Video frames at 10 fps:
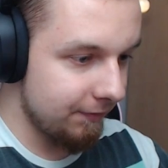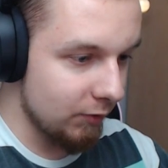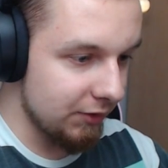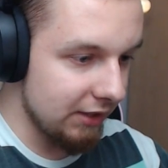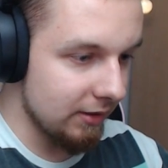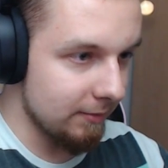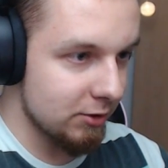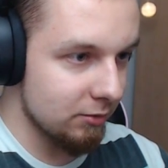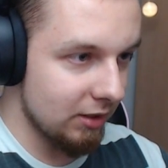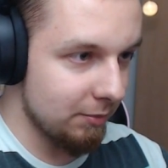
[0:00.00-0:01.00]
No nie wiem,
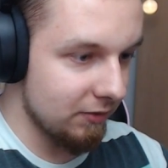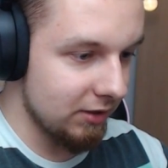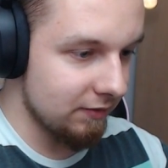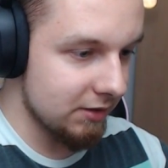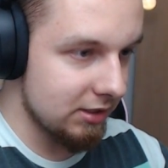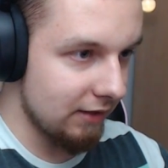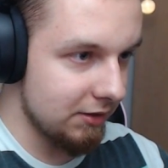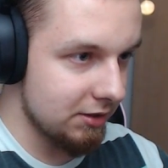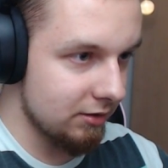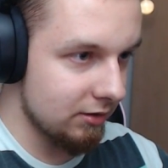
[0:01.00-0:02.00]
co tutaj powinienem
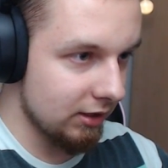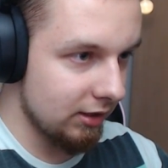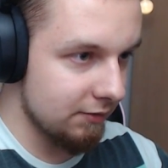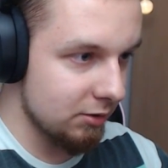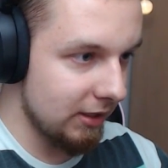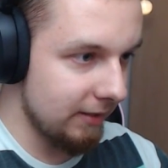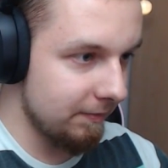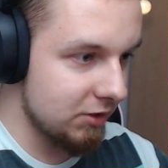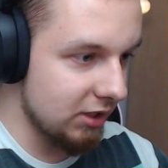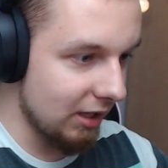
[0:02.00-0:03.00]
wystawić. To takie w sumie...
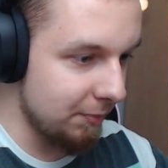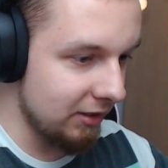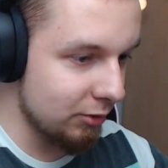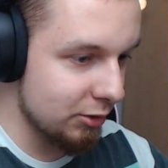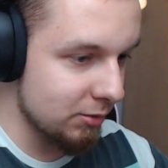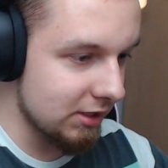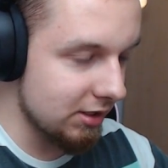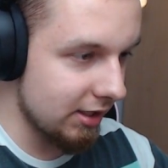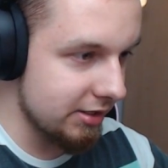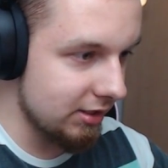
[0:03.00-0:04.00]
Czy tak powiem to
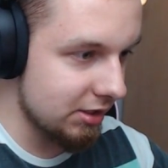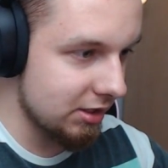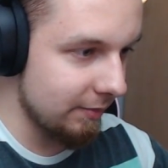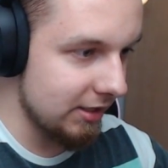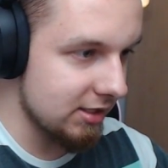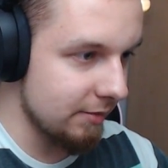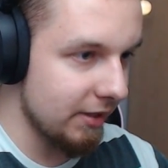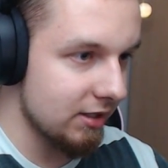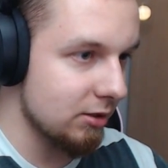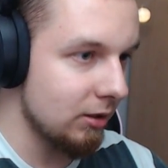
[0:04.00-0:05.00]
rzucać? Raczej też chyba nie za
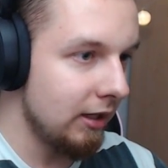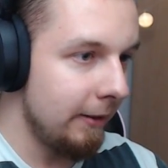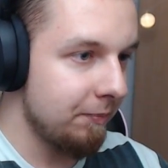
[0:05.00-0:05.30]
bardzo.